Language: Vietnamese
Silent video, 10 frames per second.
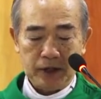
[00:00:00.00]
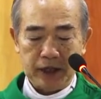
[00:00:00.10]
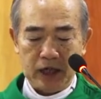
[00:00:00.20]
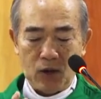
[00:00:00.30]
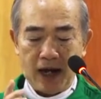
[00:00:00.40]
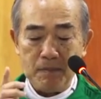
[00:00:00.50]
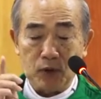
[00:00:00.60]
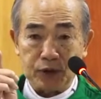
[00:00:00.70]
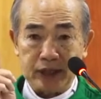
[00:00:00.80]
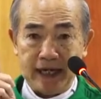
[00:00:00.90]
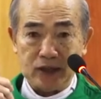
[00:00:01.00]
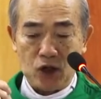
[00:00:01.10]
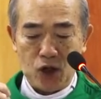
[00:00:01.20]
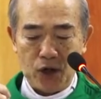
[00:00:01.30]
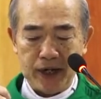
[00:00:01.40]
trì hoãn một giây
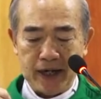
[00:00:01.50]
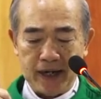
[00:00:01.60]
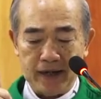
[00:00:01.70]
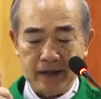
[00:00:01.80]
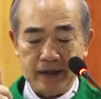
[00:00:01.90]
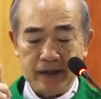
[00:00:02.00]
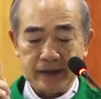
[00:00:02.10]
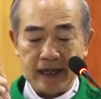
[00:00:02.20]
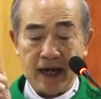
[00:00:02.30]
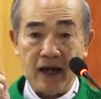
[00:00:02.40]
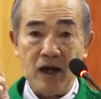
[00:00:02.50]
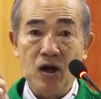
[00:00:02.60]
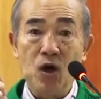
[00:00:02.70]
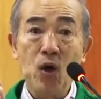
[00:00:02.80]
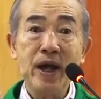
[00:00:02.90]
thôi sẽ
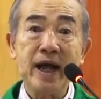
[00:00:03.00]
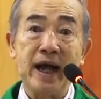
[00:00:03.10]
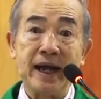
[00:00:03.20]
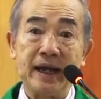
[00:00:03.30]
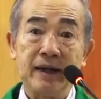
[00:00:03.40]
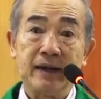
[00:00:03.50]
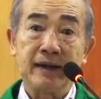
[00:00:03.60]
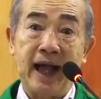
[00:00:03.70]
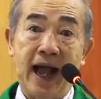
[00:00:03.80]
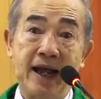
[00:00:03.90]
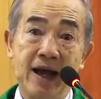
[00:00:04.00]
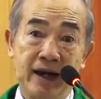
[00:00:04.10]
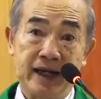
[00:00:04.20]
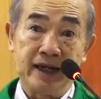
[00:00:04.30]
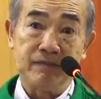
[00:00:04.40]
hối hận cả đời